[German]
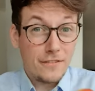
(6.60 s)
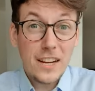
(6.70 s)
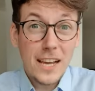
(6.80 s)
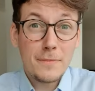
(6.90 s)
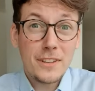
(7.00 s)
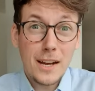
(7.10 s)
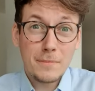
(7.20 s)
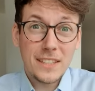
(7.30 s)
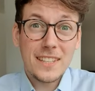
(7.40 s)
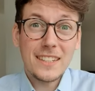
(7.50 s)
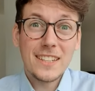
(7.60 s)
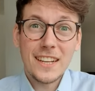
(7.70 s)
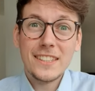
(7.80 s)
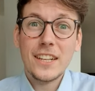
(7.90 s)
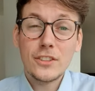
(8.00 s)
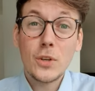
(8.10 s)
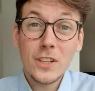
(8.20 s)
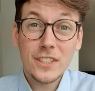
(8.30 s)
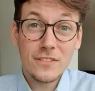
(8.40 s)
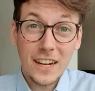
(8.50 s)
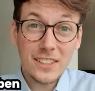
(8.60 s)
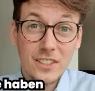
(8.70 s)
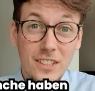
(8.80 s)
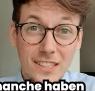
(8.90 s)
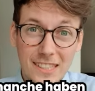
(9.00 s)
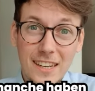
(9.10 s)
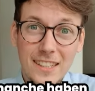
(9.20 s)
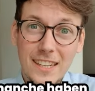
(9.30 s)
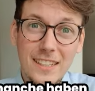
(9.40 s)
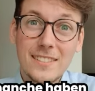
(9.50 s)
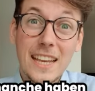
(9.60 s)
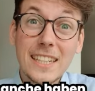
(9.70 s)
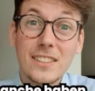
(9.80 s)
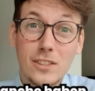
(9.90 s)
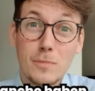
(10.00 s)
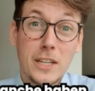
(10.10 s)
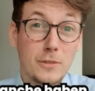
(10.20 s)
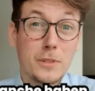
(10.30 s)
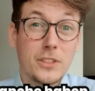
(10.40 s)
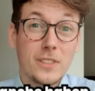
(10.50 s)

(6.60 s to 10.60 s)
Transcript: Viele Äpfel haben tatsächlich eine natürliche Wachsschicht, die dann gegen Insekten zum Beispiel